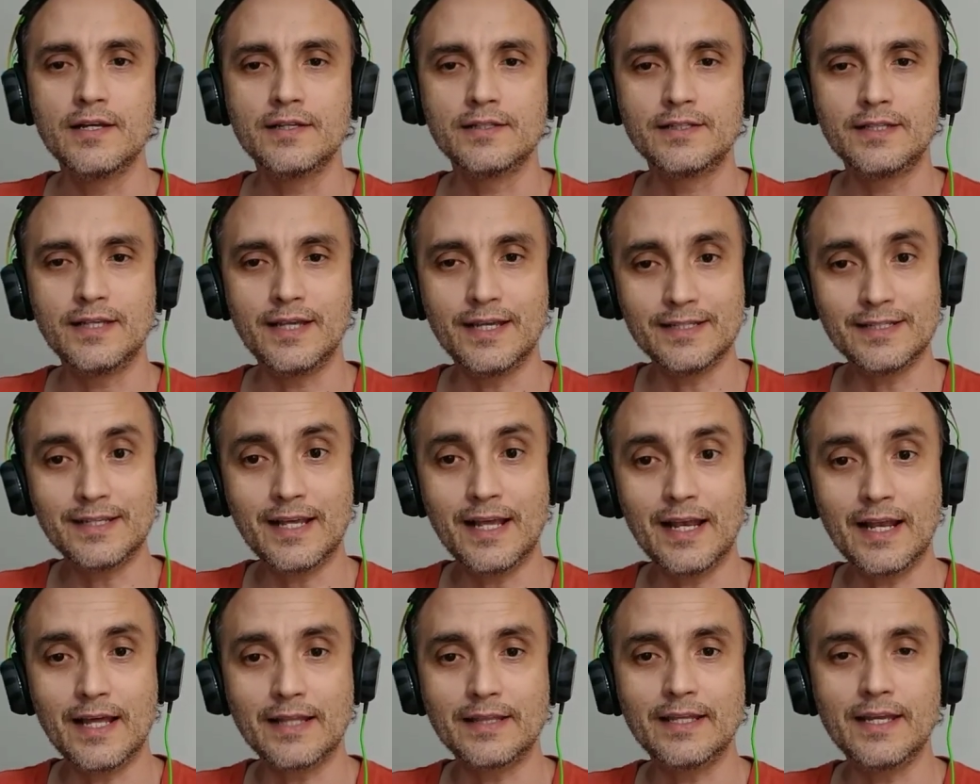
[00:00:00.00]
si es
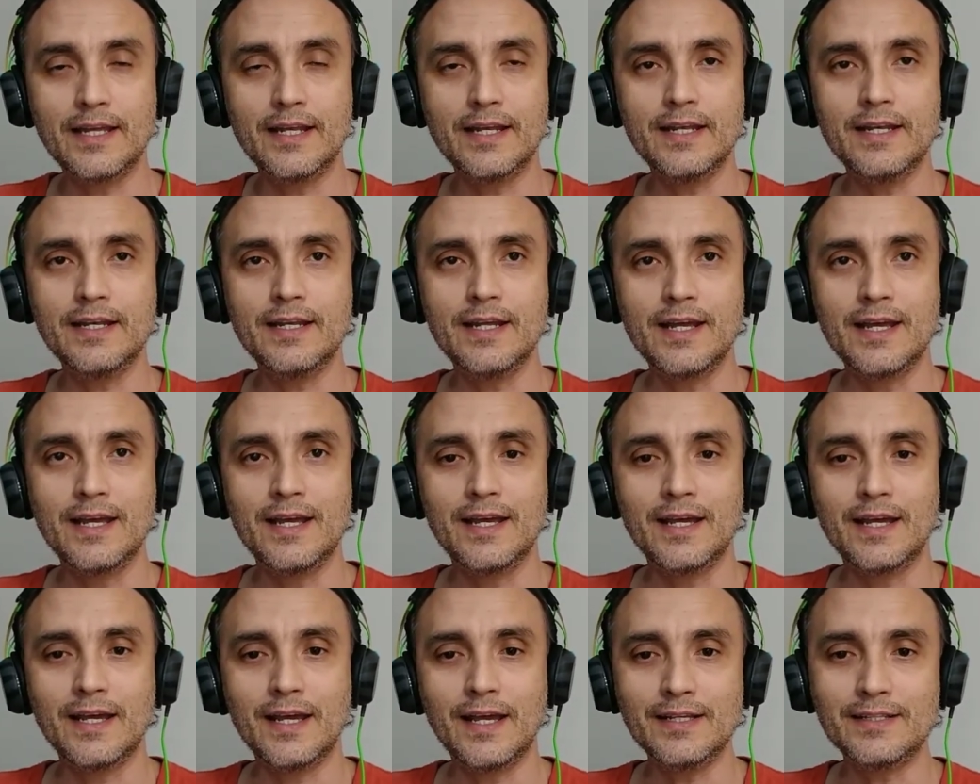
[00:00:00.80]
que la tienen,
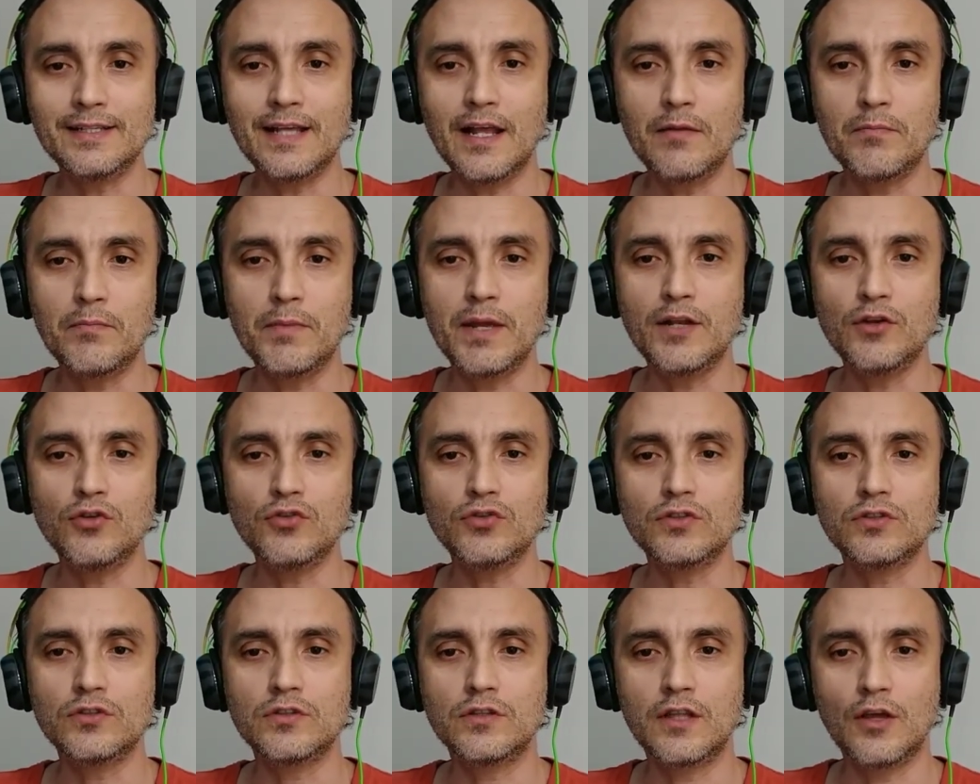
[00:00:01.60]
es al
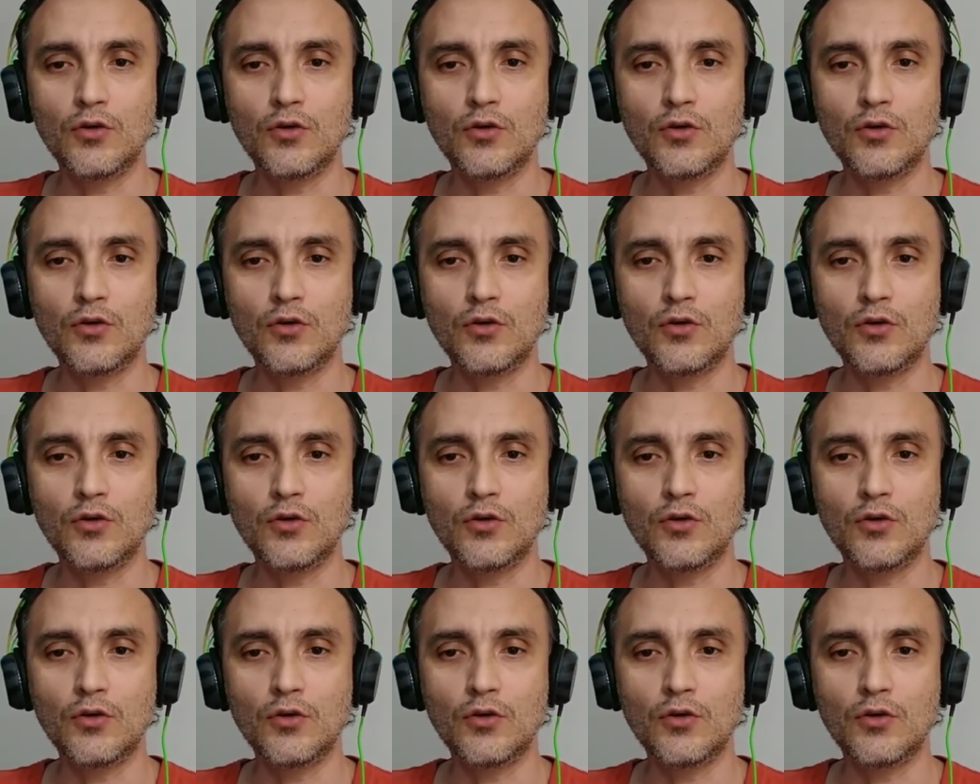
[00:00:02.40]
menos